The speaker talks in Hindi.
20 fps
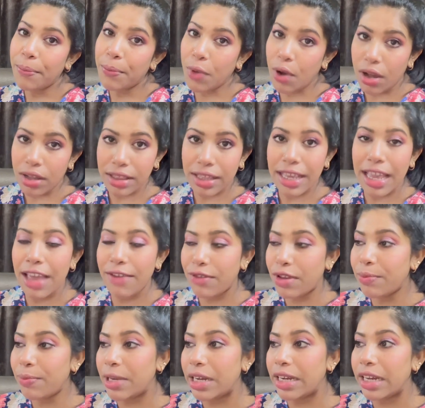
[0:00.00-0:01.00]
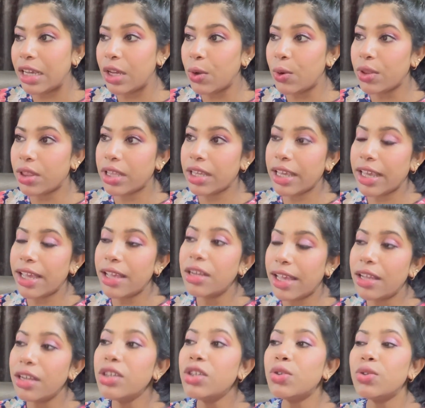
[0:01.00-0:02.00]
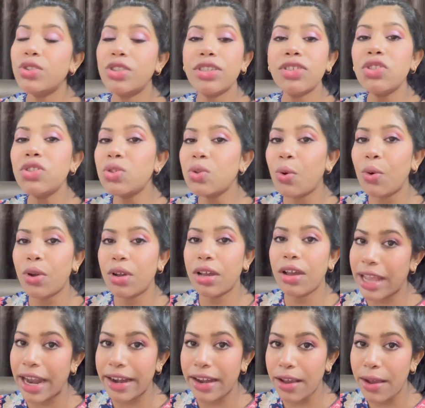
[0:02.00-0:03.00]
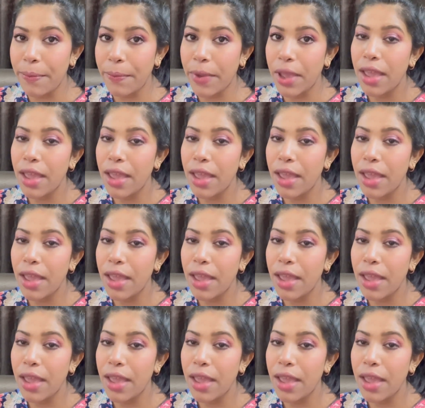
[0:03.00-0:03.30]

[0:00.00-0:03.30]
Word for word: बहुत ही हैवी ब्लीडिंग होती है टू जस्ट सोक दैट अप